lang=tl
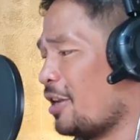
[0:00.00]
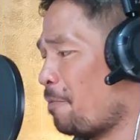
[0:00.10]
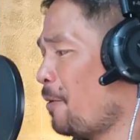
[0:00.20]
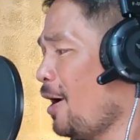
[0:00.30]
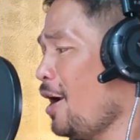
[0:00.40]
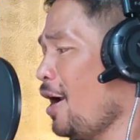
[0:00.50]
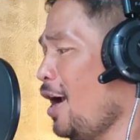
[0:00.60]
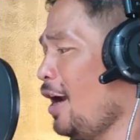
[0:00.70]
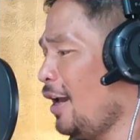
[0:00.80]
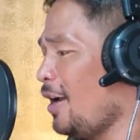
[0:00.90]
Sa
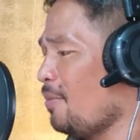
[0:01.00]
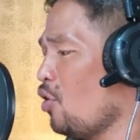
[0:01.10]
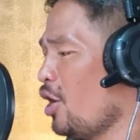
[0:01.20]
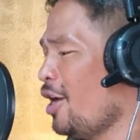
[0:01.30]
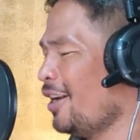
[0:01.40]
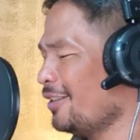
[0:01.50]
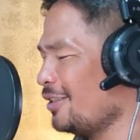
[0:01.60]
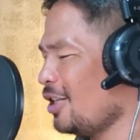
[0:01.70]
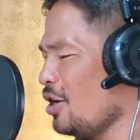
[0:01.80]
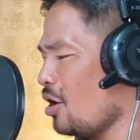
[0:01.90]
piling mo'y
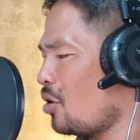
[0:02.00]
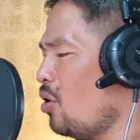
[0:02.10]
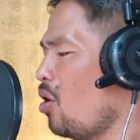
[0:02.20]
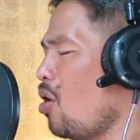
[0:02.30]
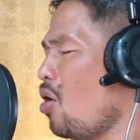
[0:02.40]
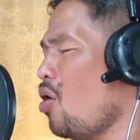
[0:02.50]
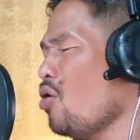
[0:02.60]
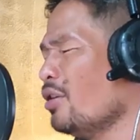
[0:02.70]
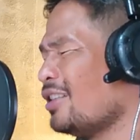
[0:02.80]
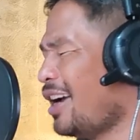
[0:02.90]
hindi ako
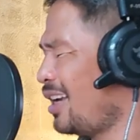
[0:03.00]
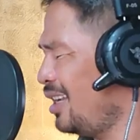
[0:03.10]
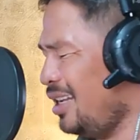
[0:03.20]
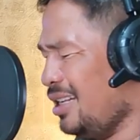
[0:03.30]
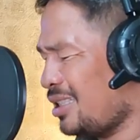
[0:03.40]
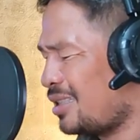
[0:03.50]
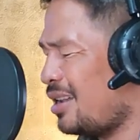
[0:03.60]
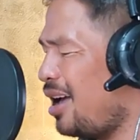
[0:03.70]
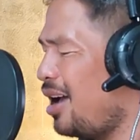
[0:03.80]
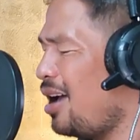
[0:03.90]

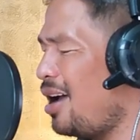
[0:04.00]
nag-isa